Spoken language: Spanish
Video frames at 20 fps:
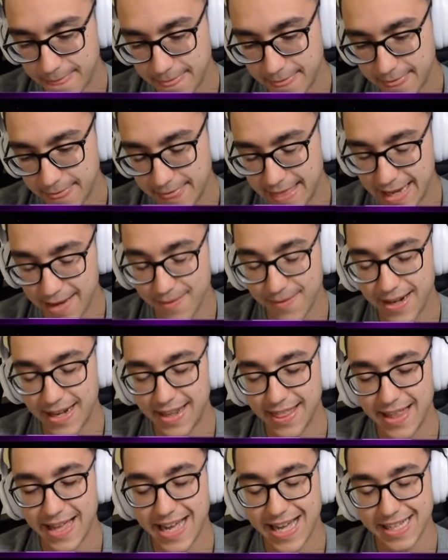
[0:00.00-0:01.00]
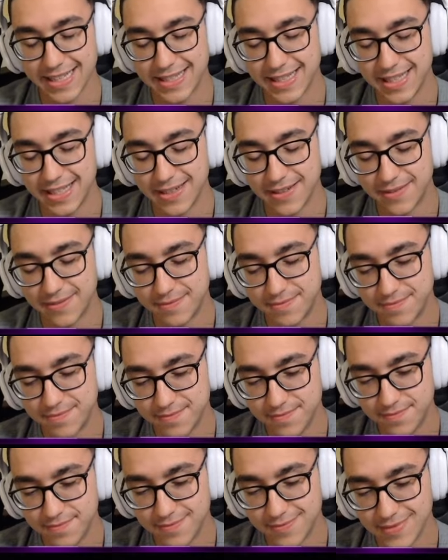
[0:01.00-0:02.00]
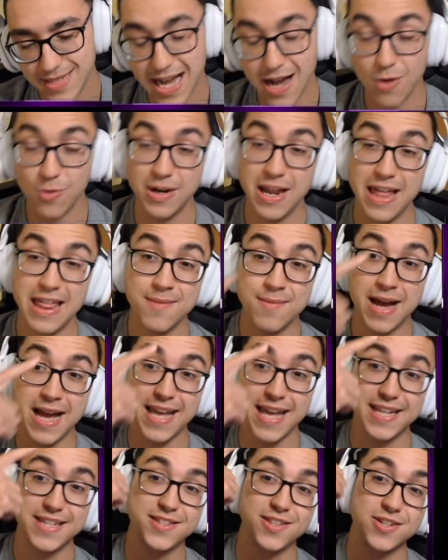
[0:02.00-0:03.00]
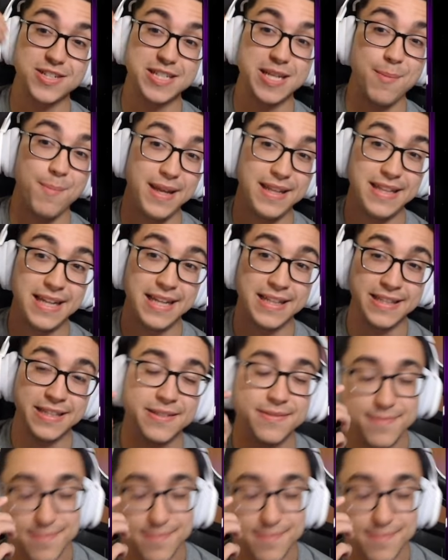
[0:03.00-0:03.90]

De verdad, tío. A una de maestro se peta, tío.